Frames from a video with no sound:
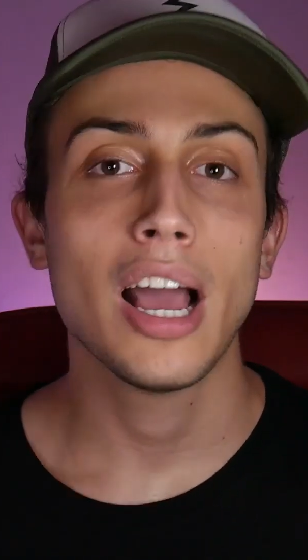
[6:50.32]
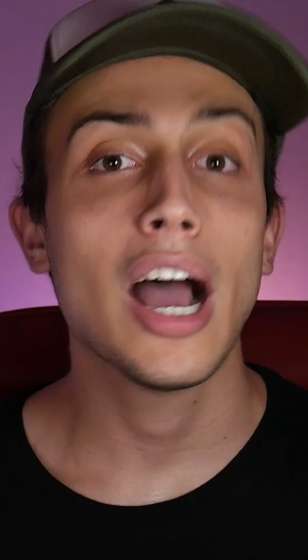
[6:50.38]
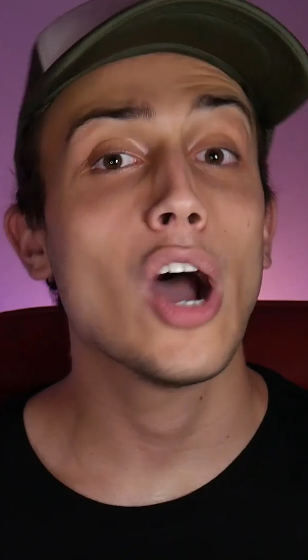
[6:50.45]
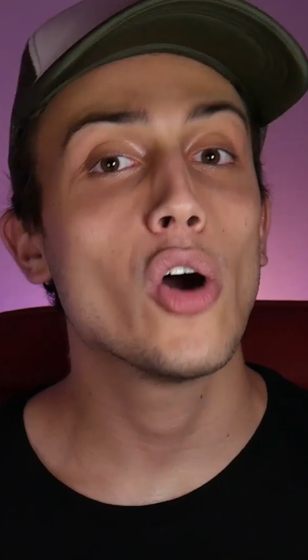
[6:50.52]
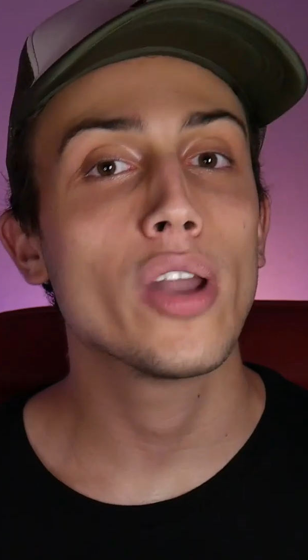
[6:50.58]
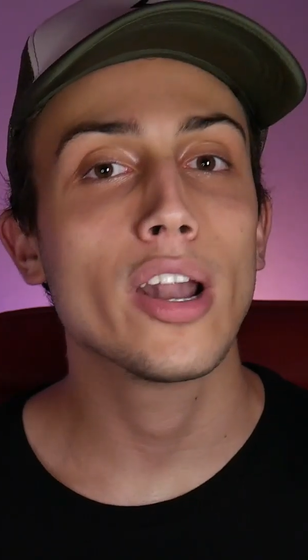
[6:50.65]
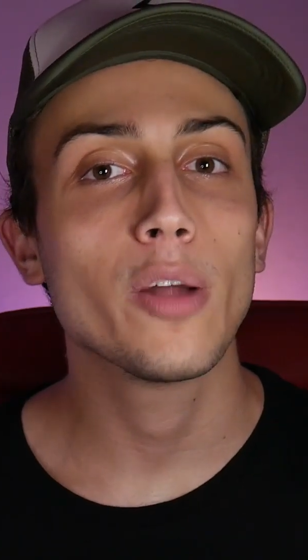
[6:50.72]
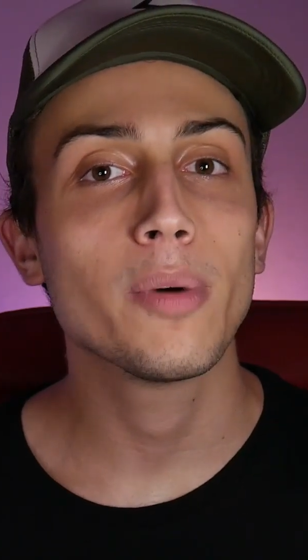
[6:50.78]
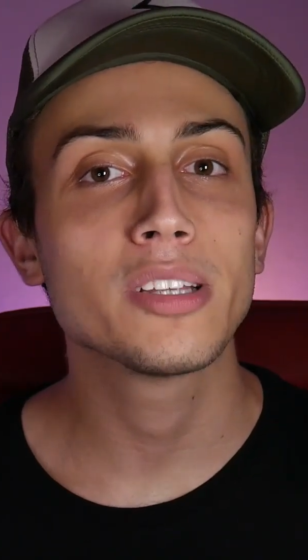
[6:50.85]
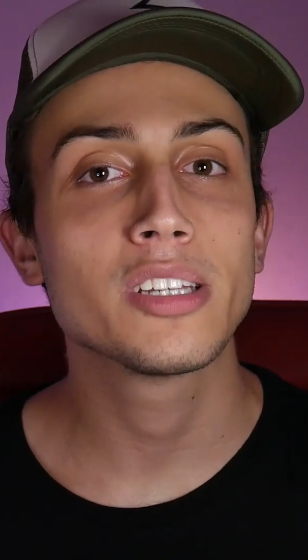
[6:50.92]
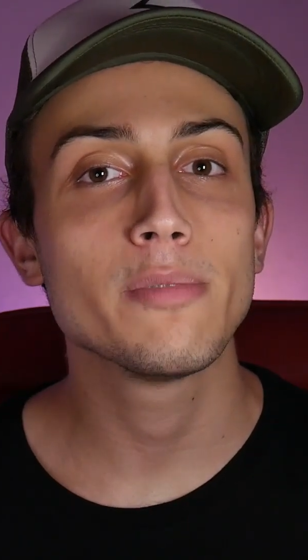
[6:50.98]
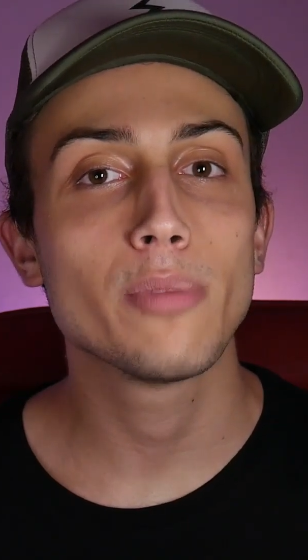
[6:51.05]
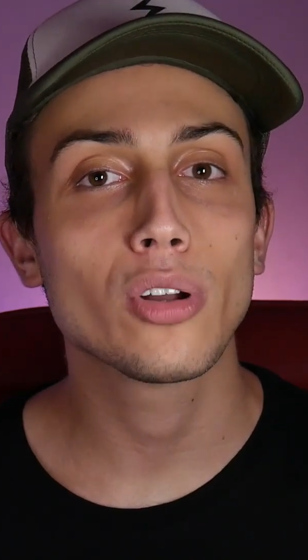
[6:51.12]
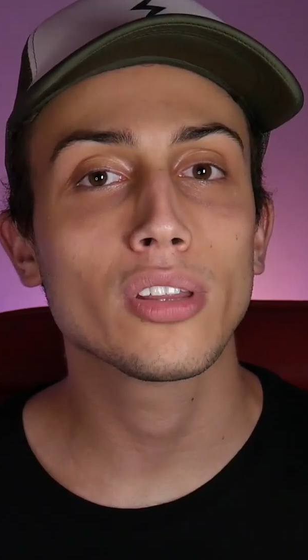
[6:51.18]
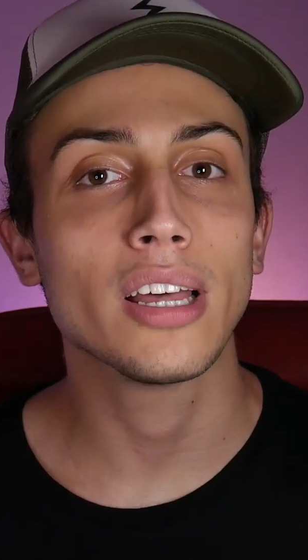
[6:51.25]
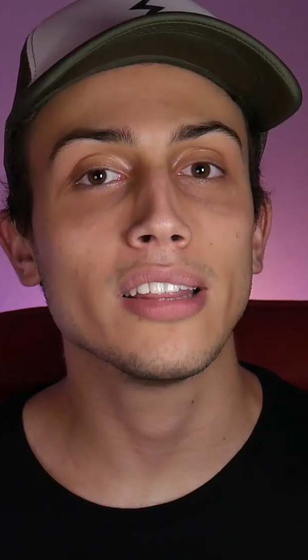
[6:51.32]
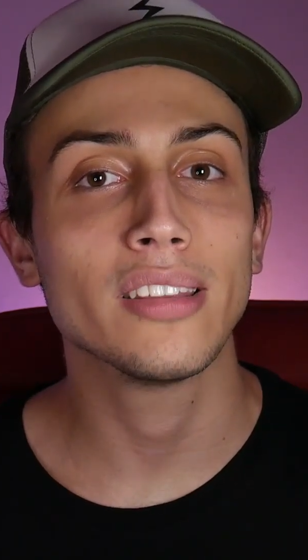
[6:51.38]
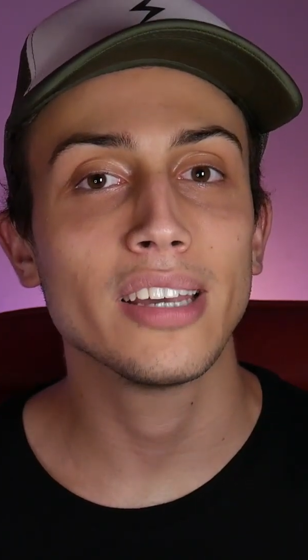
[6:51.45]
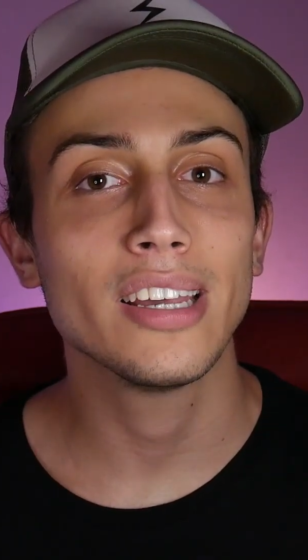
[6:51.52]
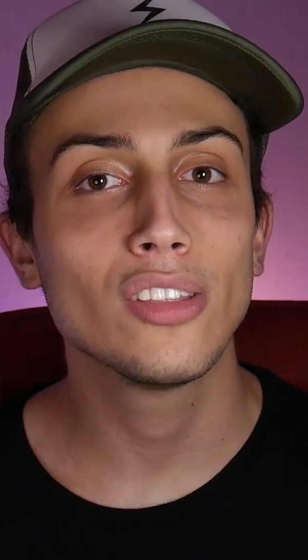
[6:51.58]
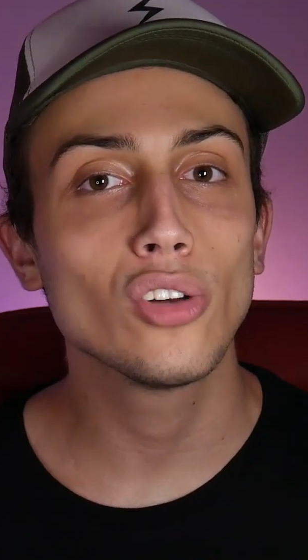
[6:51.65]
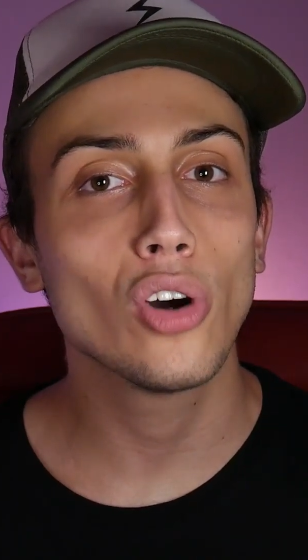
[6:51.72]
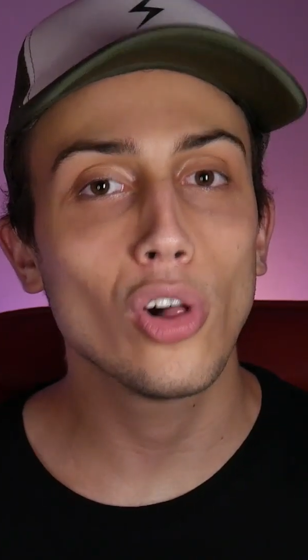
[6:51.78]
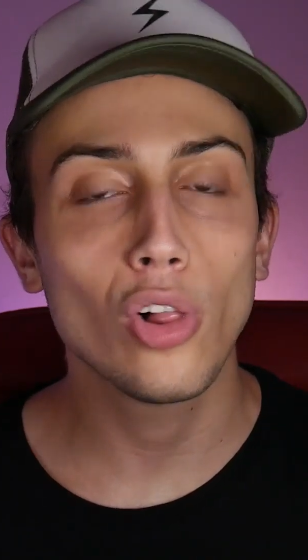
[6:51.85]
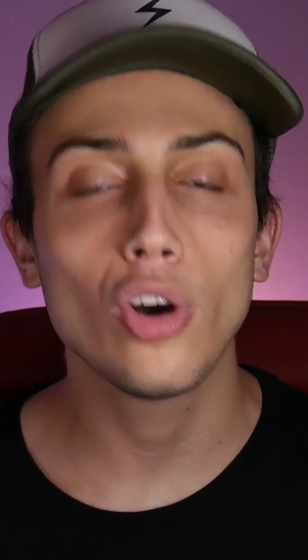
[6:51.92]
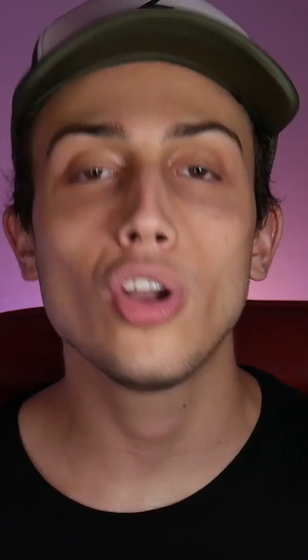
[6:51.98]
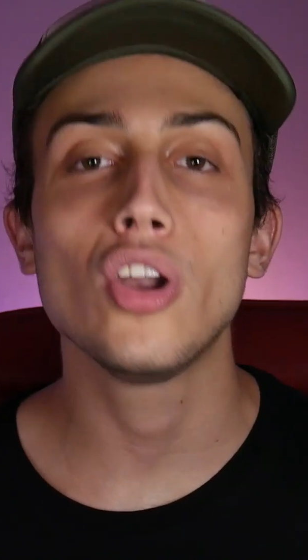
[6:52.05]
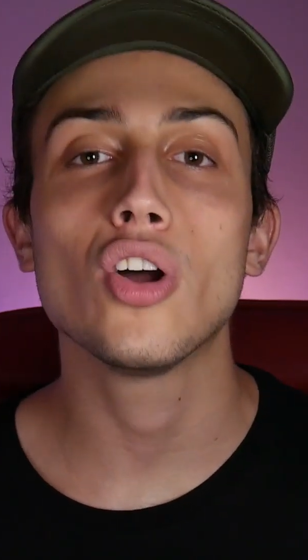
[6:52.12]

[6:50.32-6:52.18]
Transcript: Ahora lo más importante de todo,